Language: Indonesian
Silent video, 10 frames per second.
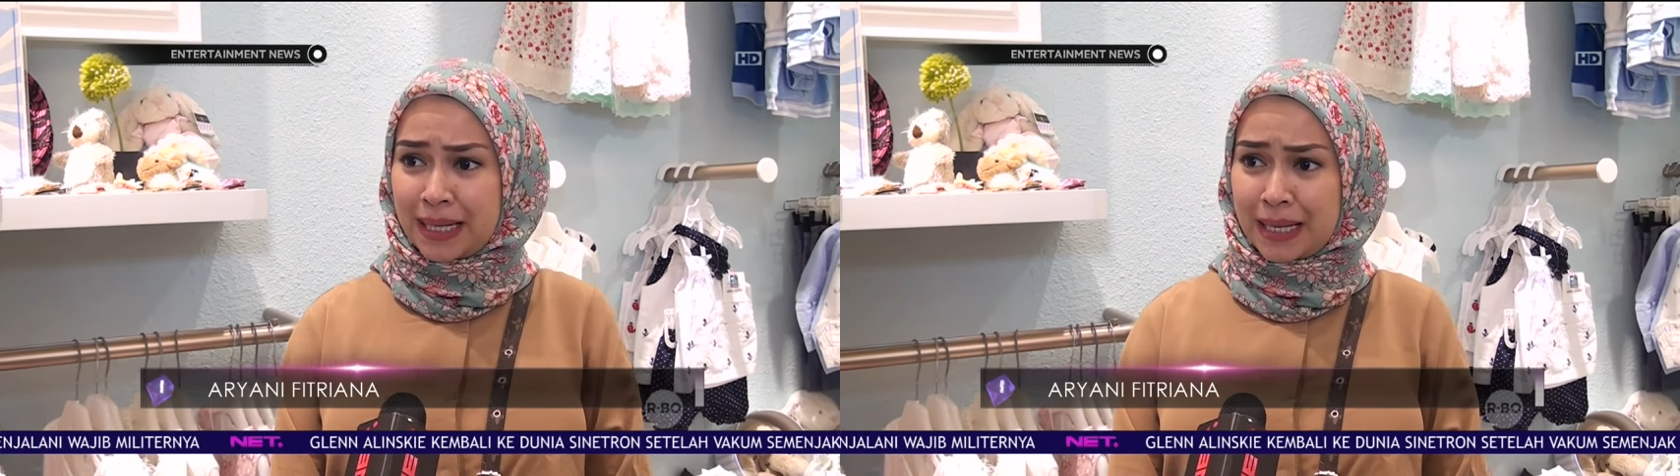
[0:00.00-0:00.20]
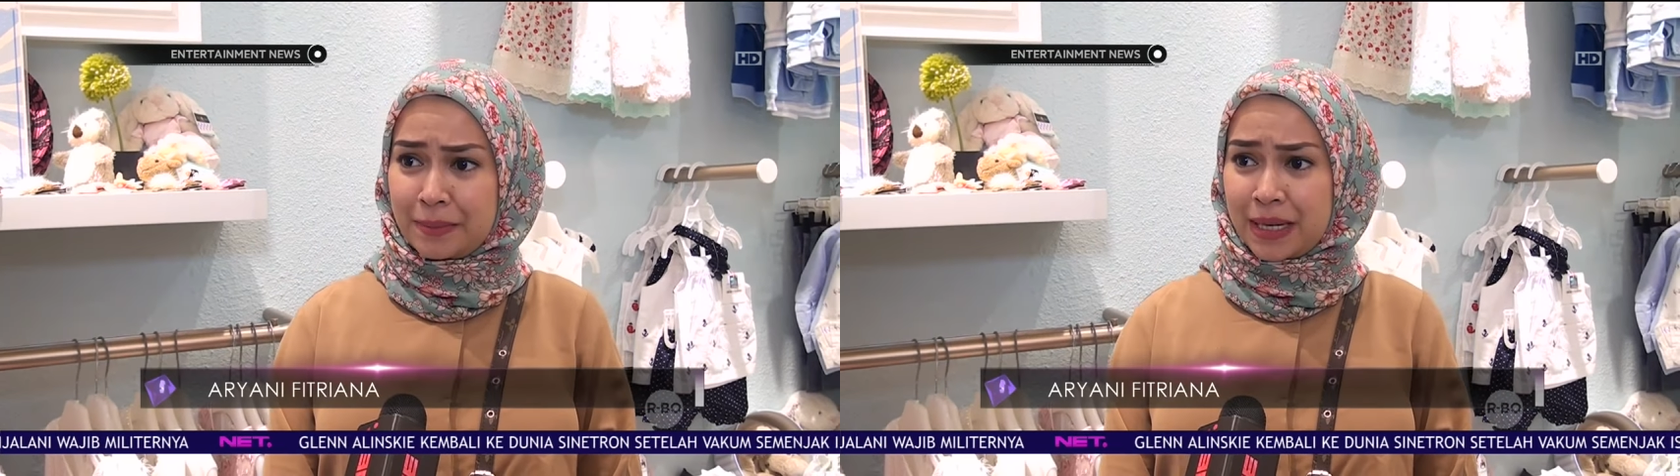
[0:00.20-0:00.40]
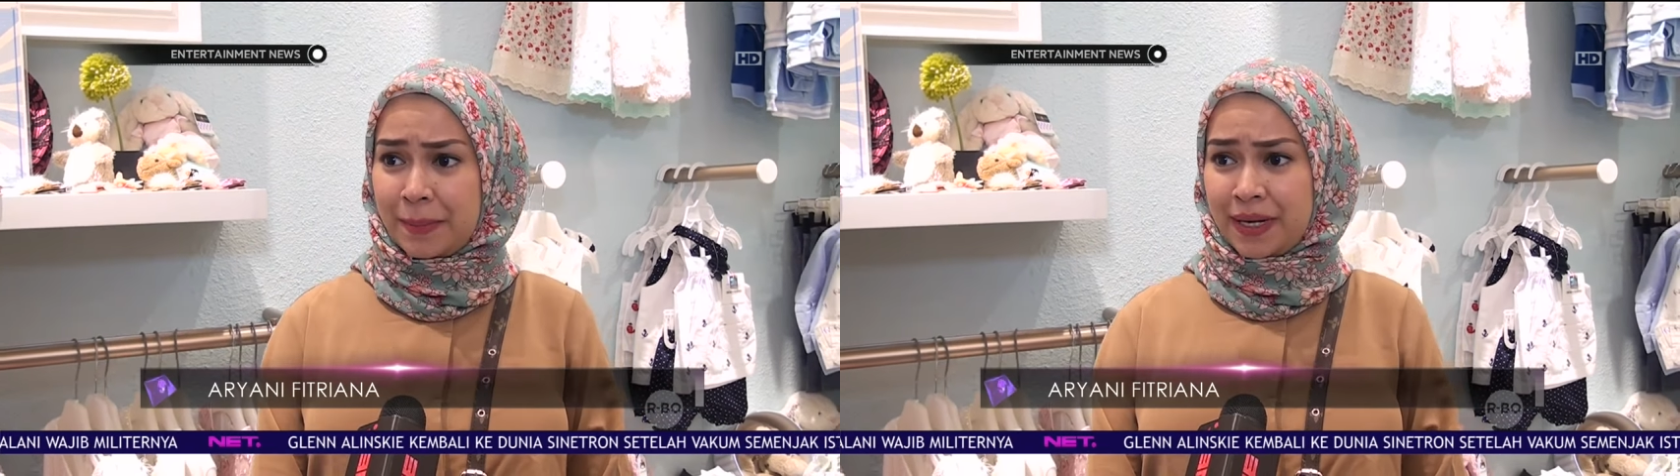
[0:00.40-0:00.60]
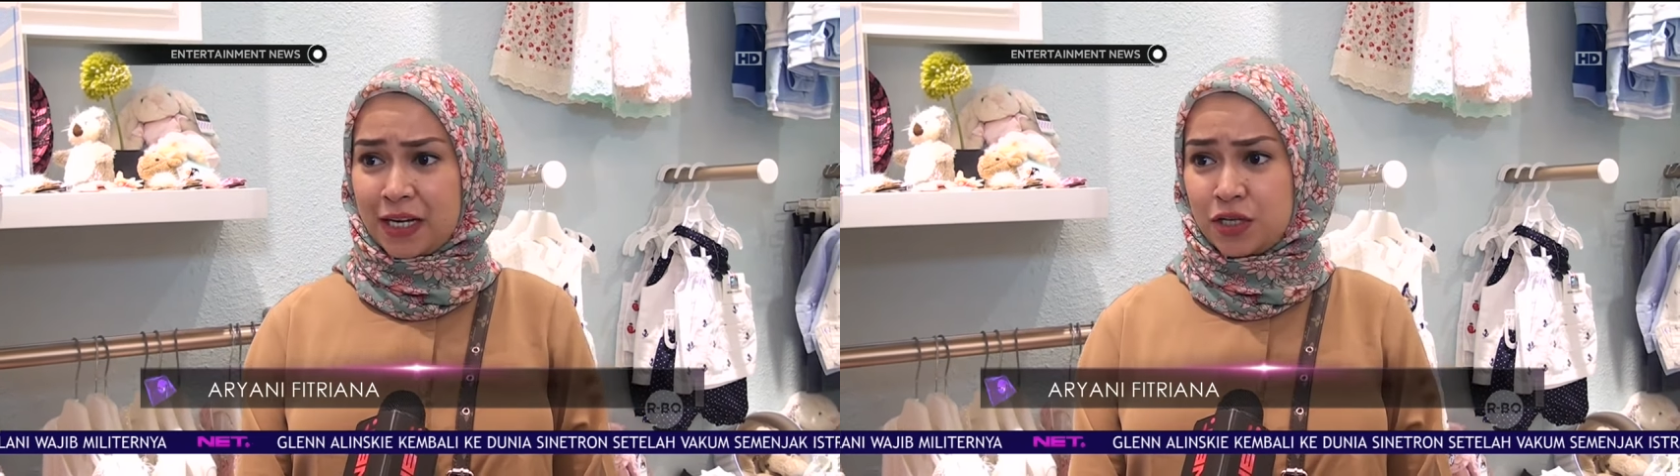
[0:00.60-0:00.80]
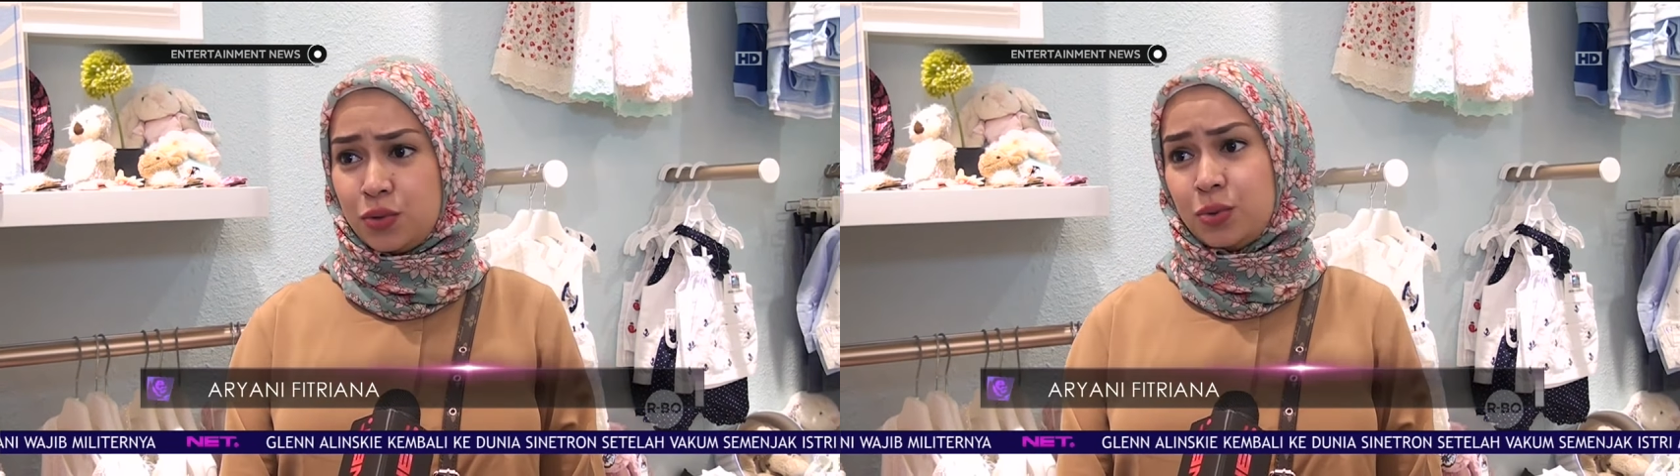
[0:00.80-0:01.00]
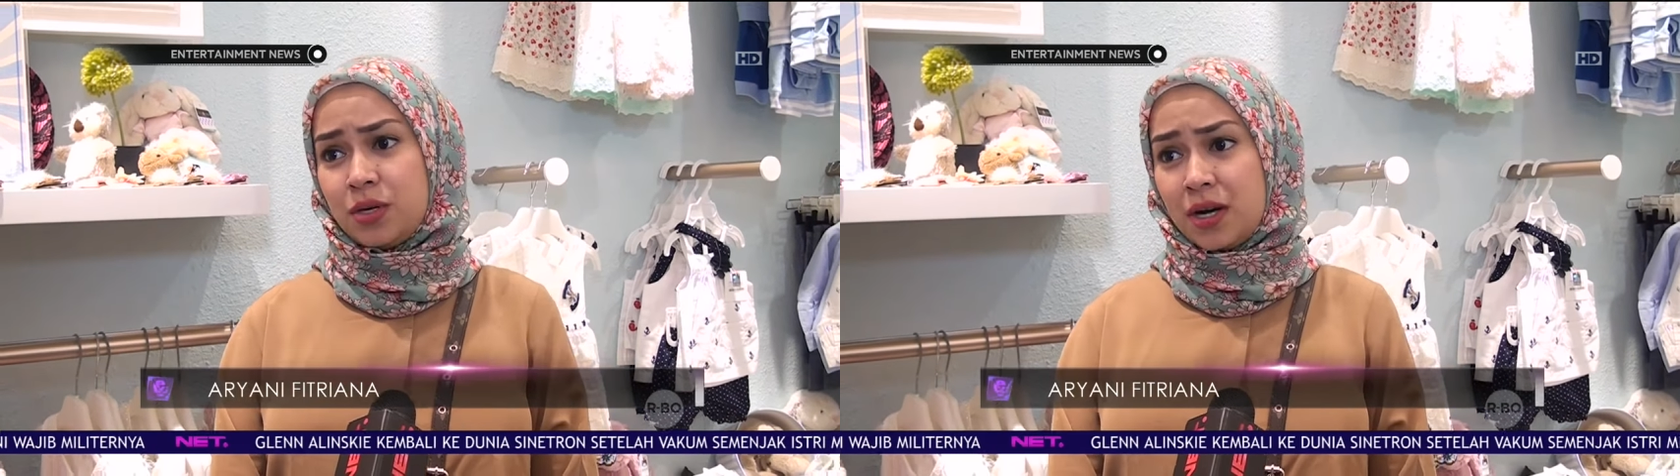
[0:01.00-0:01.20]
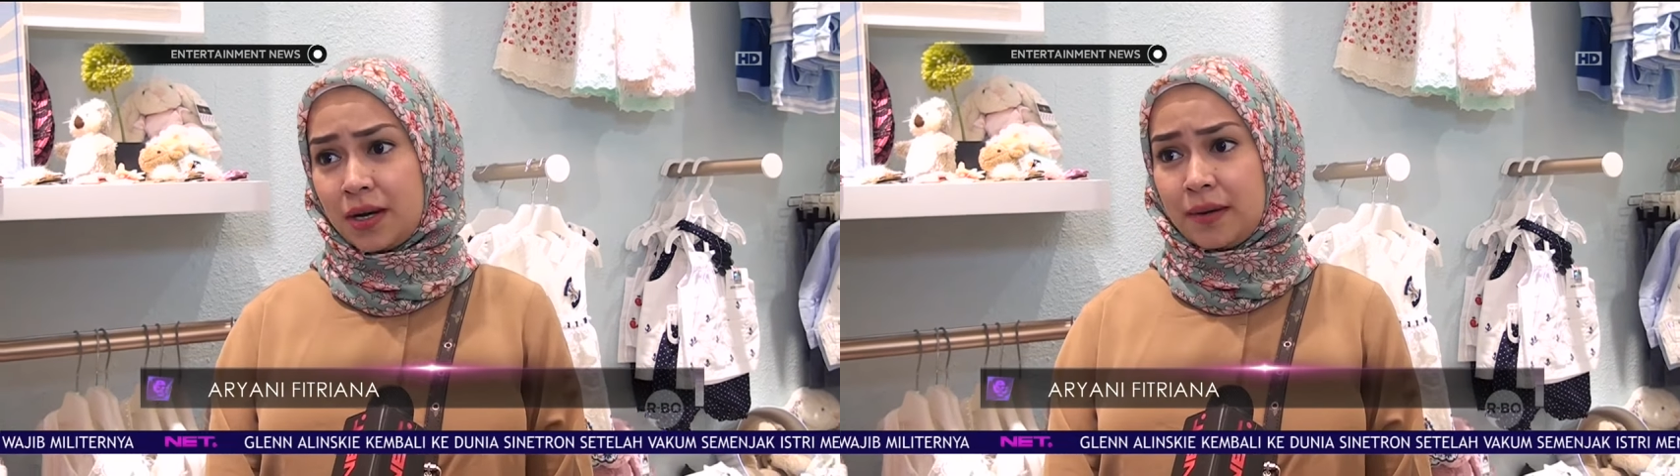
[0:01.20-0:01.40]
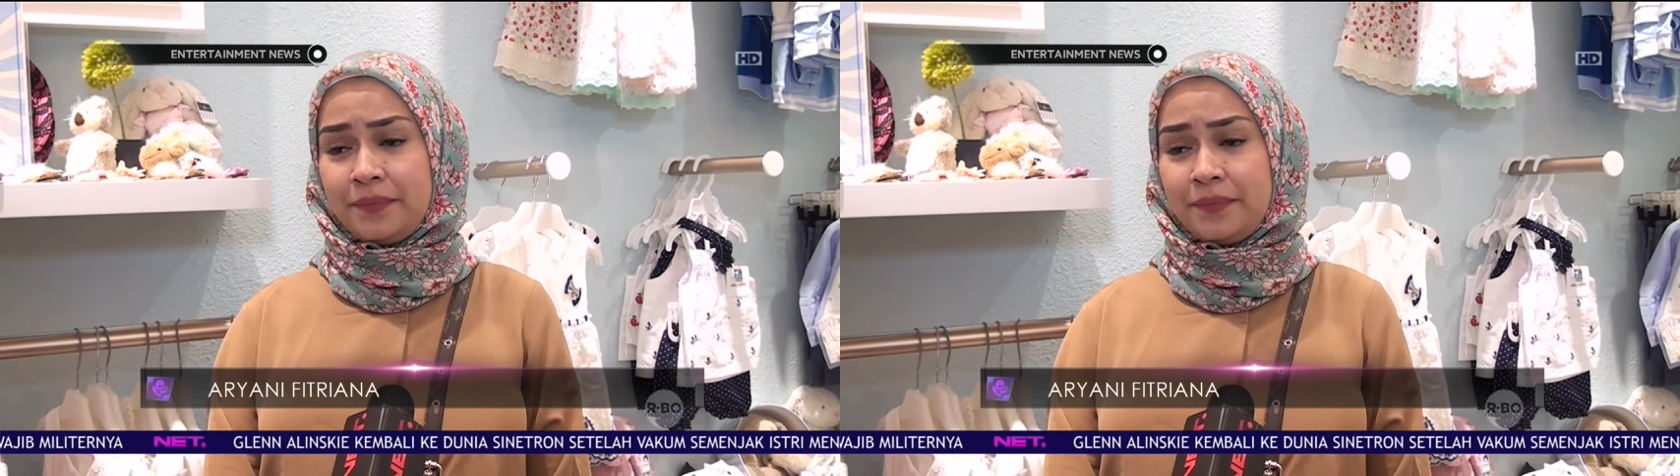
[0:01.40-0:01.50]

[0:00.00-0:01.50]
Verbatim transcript: tanggal berapanya juga.